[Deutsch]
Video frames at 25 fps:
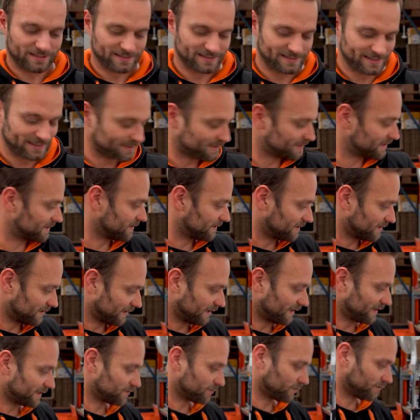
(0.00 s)
6
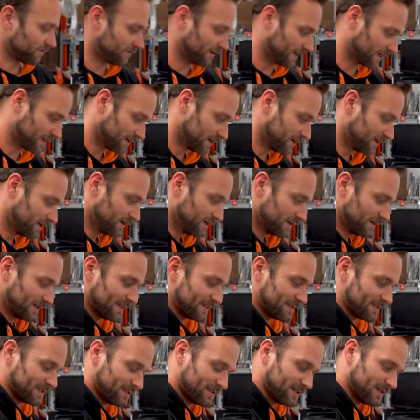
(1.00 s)
Leitung weg.
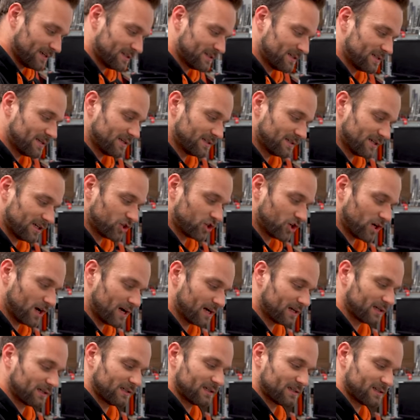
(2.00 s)
Das ist jetzt hier Dash
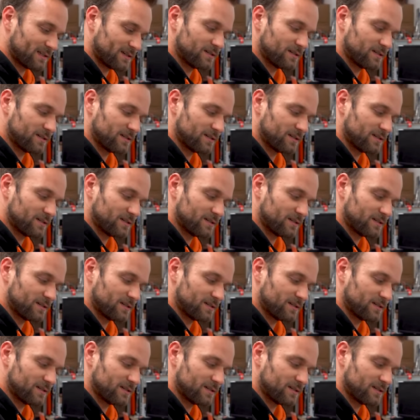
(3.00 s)
8, das